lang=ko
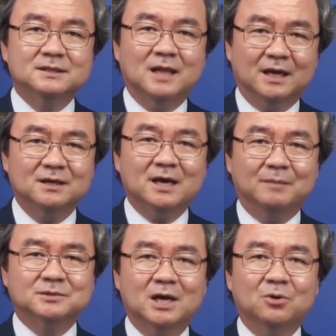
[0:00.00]
나를
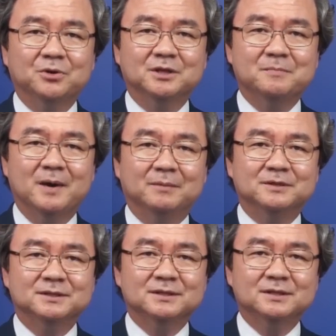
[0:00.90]
감사하고 있는
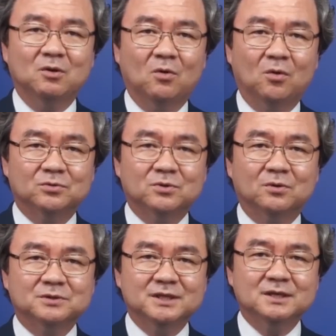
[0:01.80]
밤은
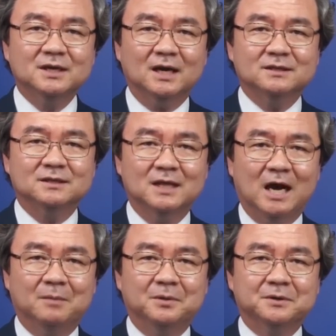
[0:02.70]
온통 칠흑 같은
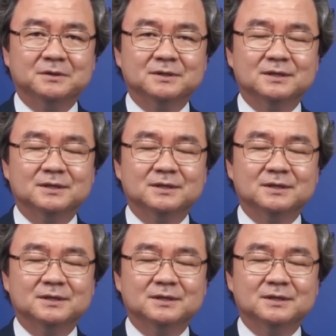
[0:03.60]
암흑.